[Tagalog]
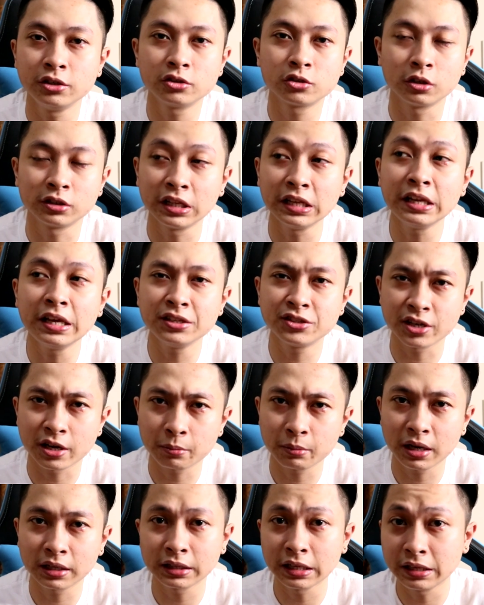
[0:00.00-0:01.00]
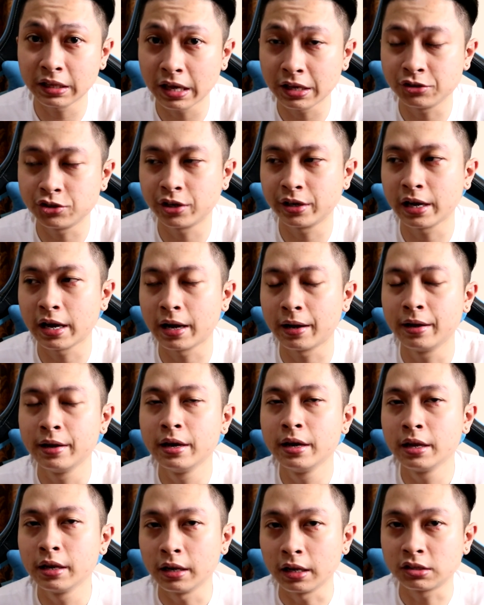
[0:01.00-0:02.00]
years old, teenager, mga teenager na
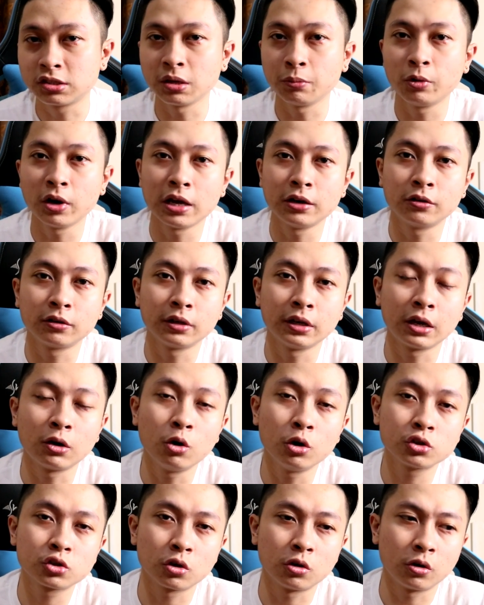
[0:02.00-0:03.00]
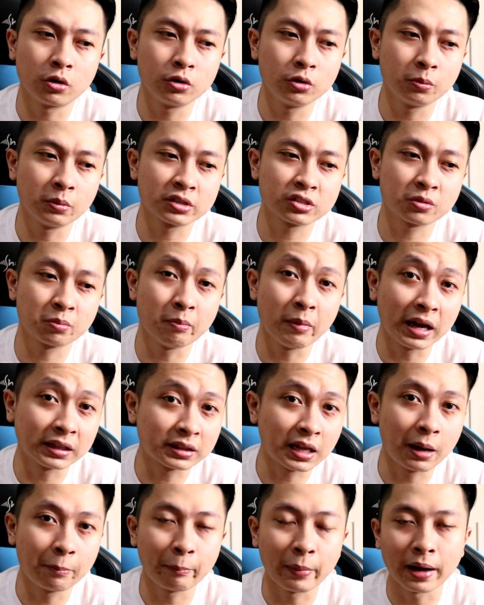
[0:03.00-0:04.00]
nagsimula ng negosyo or yung mas
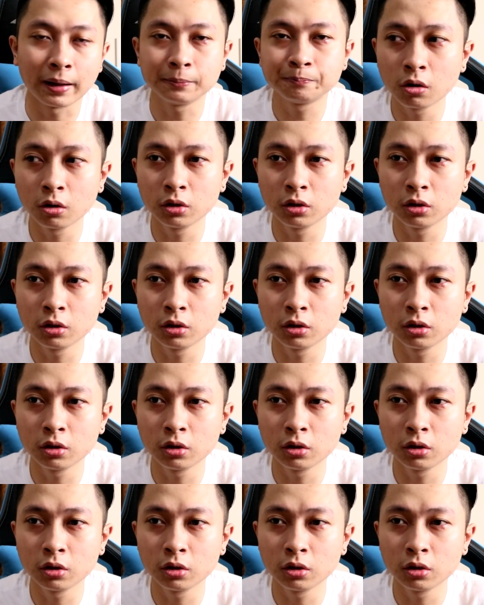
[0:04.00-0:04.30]
bata pa.